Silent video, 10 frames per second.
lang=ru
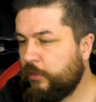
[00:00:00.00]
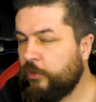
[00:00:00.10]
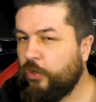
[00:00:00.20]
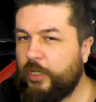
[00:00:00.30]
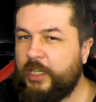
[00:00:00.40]

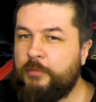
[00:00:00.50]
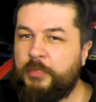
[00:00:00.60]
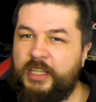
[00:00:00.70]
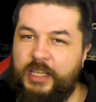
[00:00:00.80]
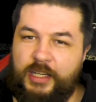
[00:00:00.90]
Но и
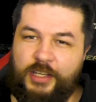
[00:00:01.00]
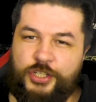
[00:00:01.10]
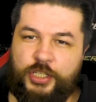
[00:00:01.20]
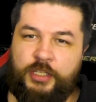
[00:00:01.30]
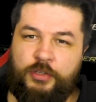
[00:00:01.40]
мне
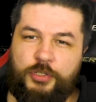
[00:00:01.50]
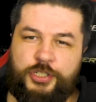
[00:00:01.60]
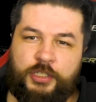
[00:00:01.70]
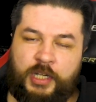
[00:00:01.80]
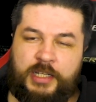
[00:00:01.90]
лично не
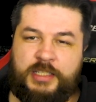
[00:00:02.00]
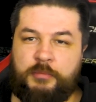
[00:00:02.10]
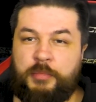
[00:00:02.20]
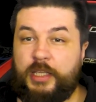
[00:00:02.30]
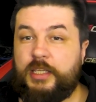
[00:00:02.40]
очень
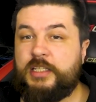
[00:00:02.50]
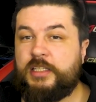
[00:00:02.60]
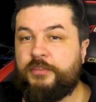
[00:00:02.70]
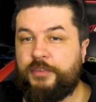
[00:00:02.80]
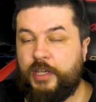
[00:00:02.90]
нравятся баки
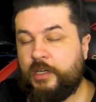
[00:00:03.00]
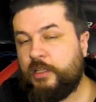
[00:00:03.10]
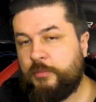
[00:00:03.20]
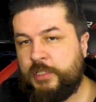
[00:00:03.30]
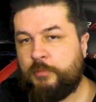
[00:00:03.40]
с
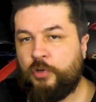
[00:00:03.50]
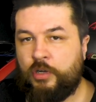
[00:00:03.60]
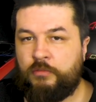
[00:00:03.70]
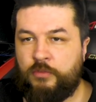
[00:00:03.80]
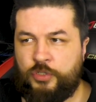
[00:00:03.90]
верхним
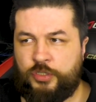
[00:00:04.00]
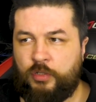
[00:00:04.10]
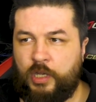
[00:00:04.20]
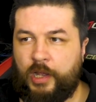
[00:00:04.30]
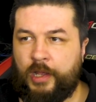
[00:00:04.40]
забором воздуха.